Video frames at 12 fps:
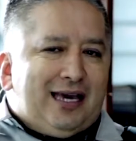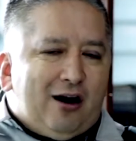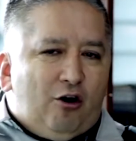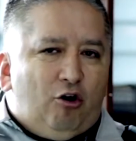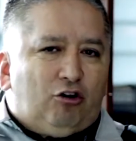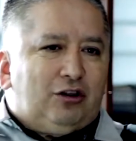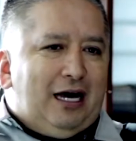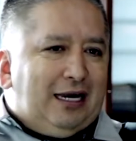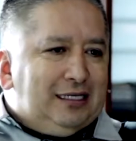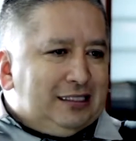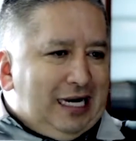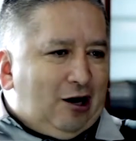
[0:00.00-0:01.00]
hay que
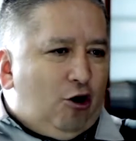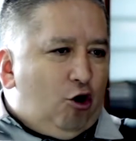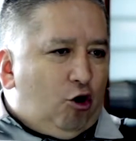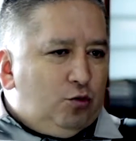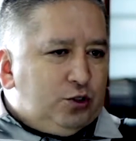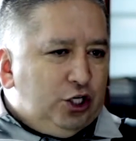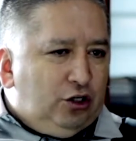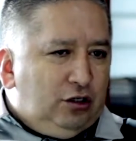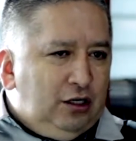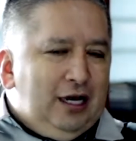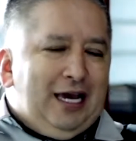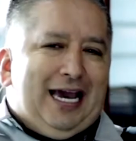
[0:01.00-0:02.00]
cortar esta
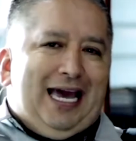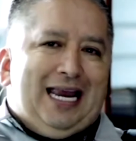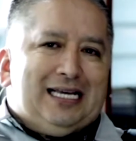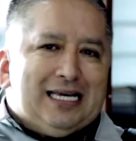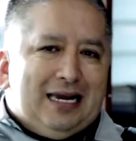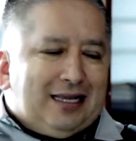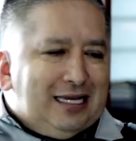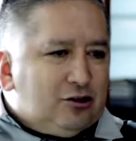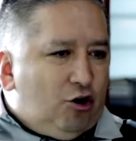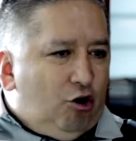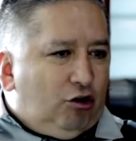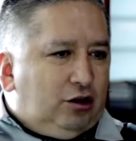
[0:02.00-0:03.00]
corrupción en las
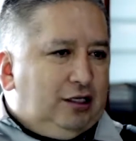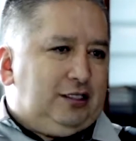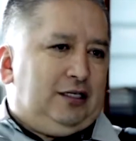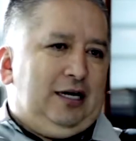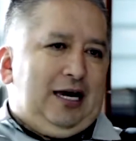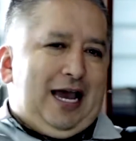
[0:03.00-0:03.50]
altas cortes,